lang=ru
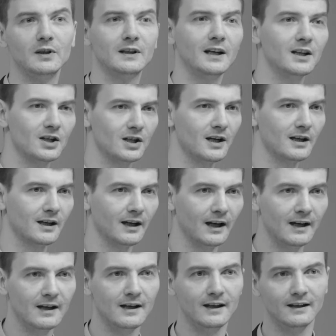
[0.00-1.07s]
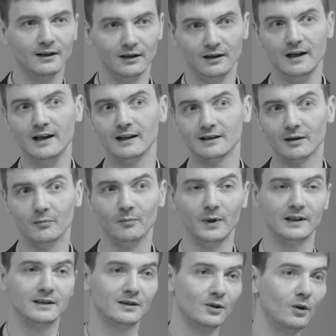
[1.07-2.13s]
не так жарко летом
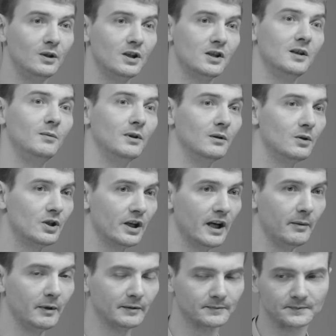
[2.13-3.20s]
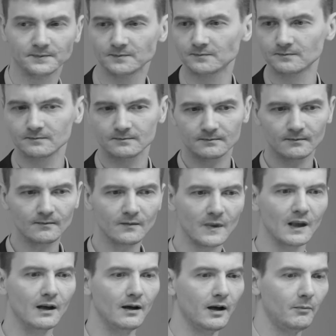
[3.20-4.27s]
под солнечными лучами.
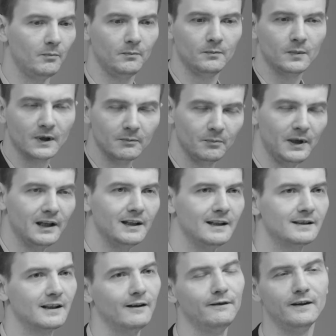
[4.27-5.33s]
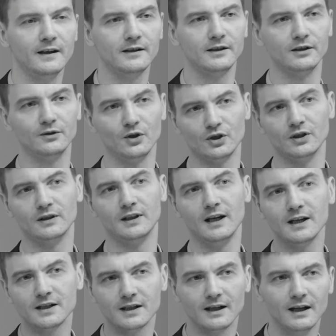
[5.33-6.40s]
А, белые скафандры точно
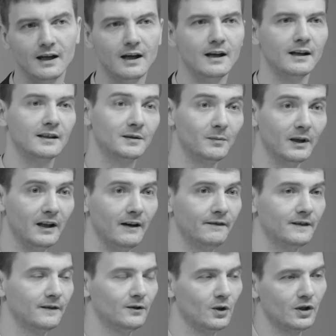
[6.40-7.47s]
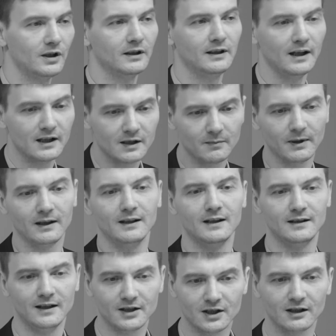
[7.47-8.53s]
так же, космонавтов точно так же
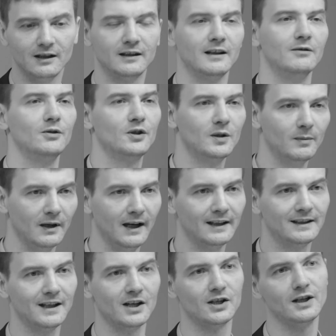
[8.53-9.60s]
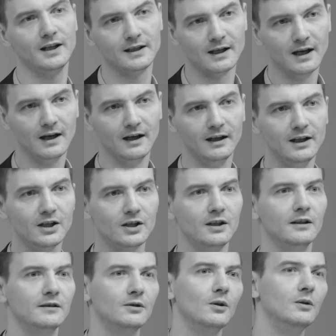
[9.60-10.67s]
предназначены для того, чтобы отражать
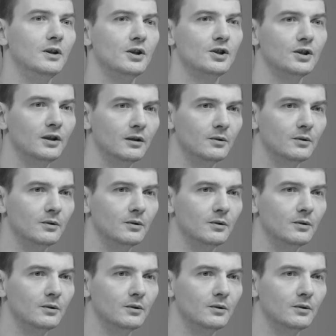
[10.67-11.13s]
лишние солнечные